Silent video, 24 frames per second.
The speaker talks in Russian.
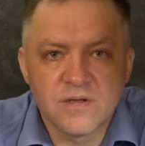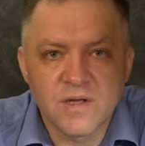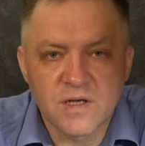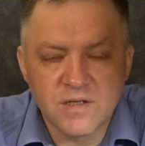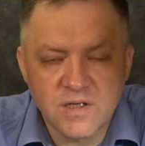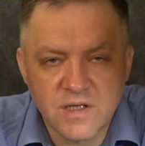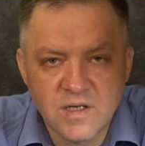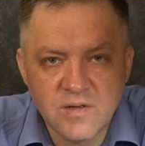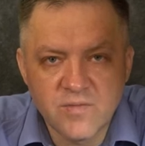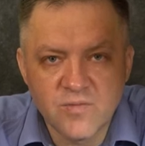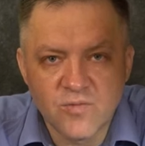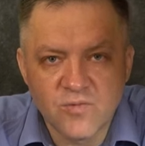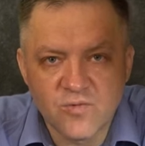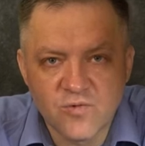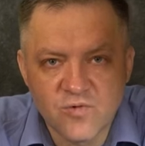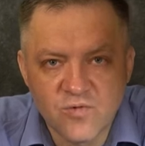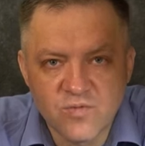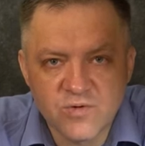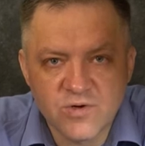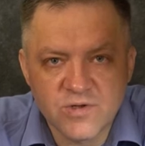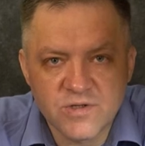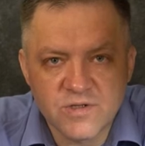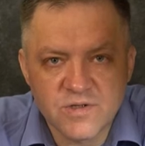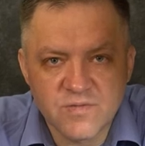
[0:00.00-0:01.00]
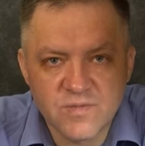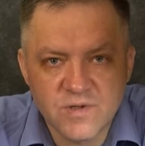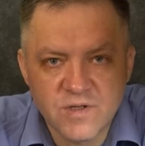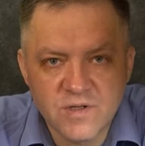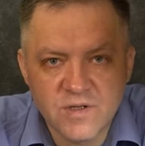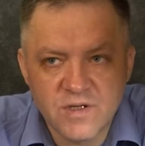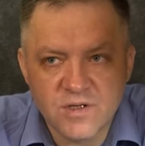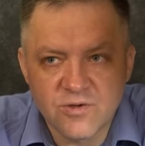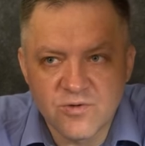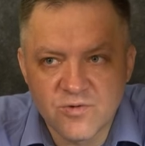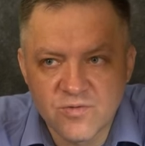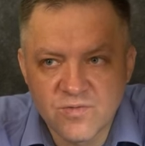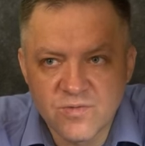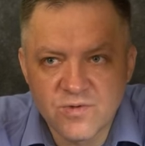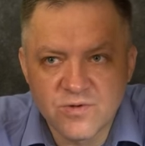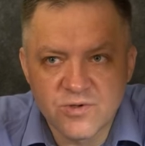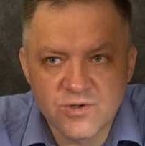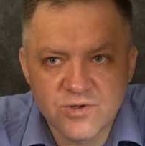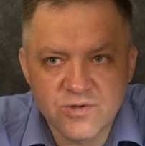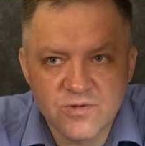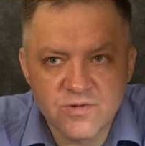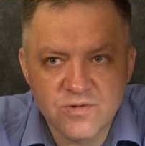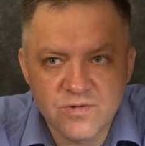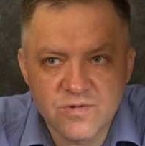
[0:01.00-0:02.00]
таким образом, я
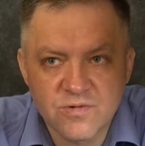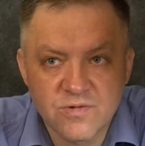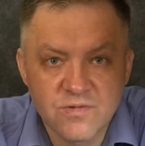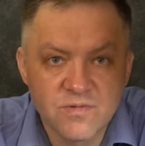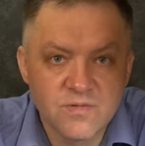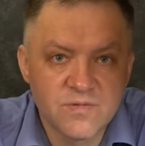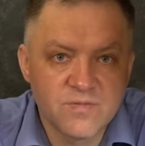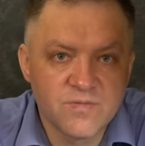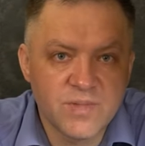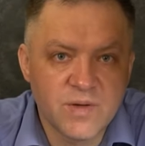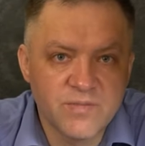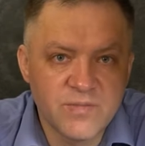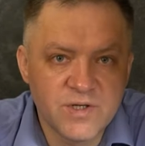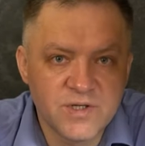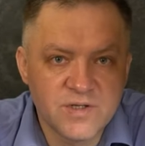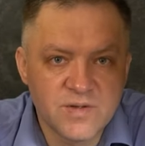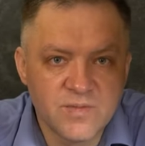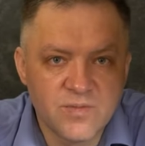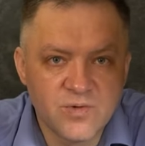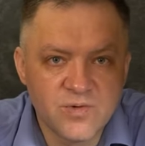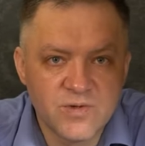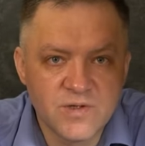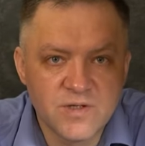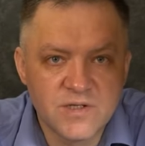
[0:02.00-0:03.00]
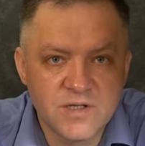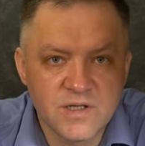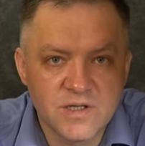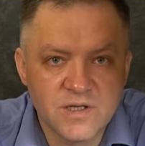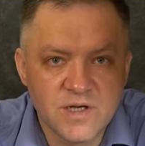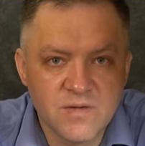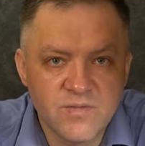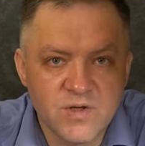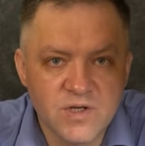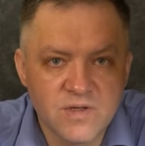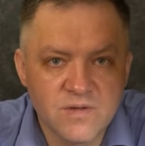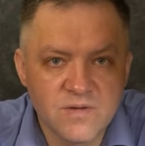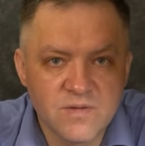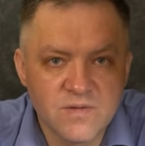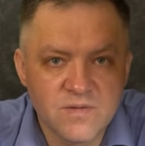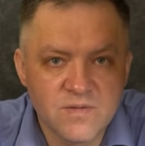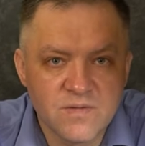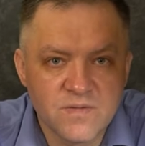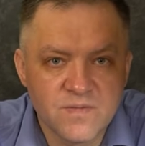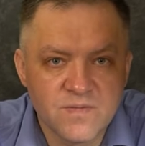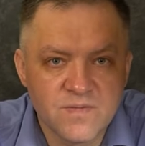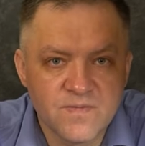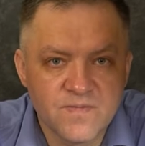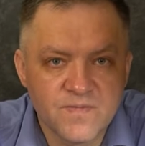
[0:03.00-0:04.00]
думаю, что победа будет за нами.
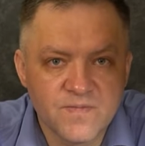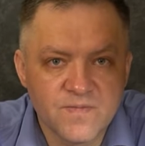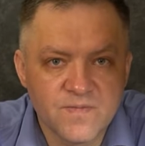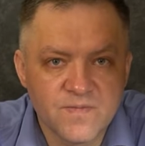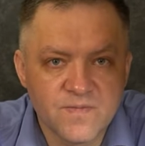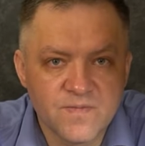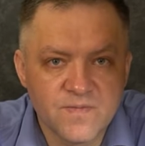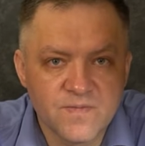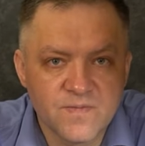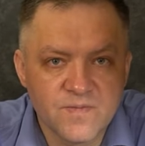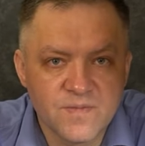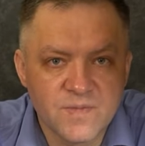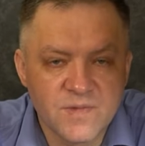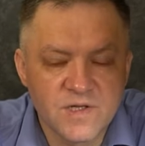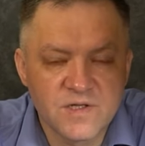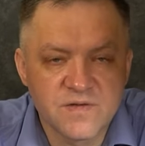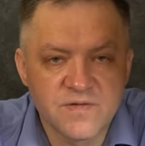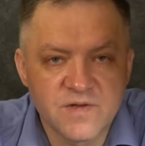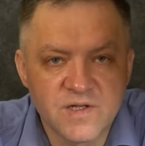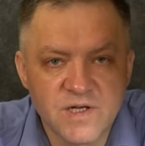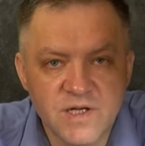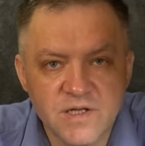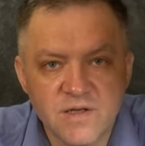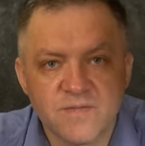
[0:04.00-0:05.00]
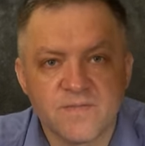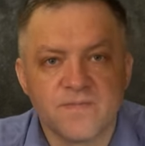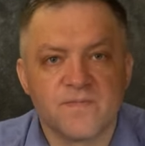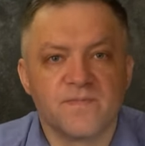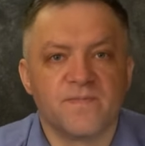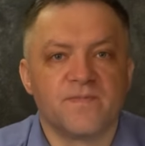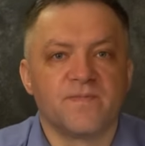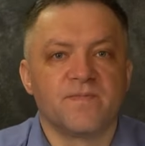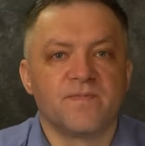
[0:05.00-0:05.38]
До свидания.